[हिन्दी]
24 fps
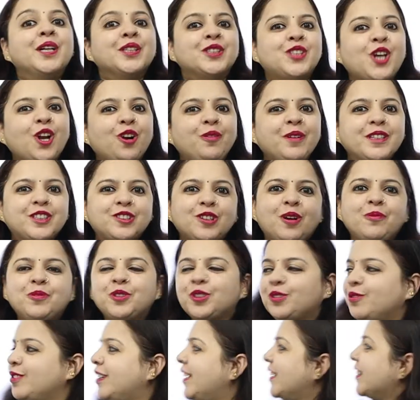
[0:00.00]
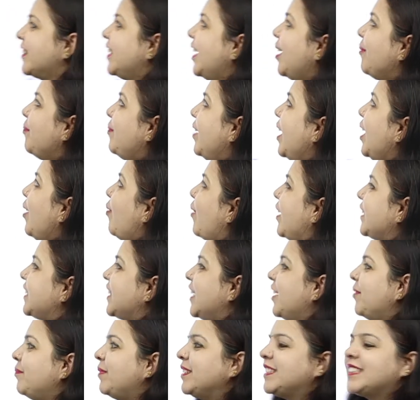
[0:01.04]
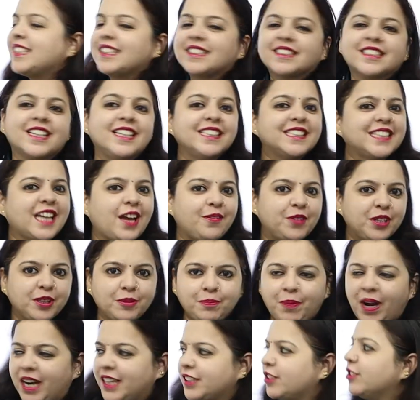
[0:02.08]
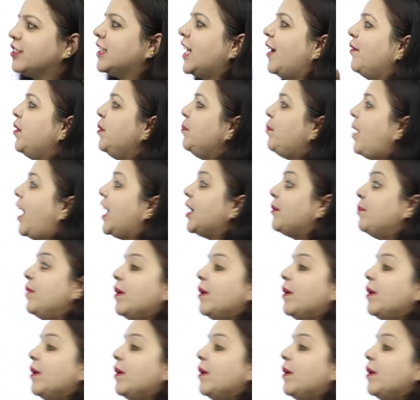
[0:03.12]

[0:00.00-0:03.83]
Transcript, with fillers: चलो बच्चों अब शुरू करते हैं अपने क्वेश्चन नंबर सिक्स का सेवन पार्ट तो सेवन पार्ट